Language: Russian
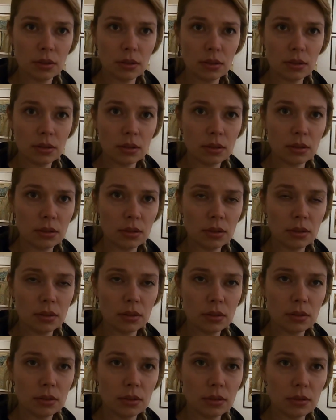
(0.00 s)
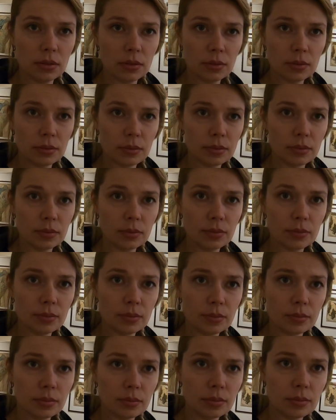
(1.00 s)
И я как бы когда ехал еще сюда,
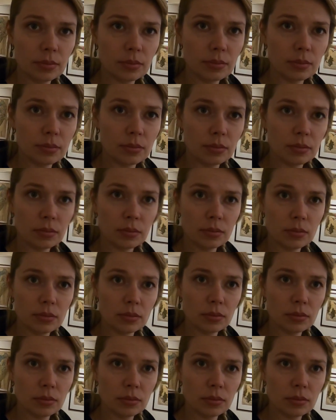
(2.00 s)
я думал, надо сходить.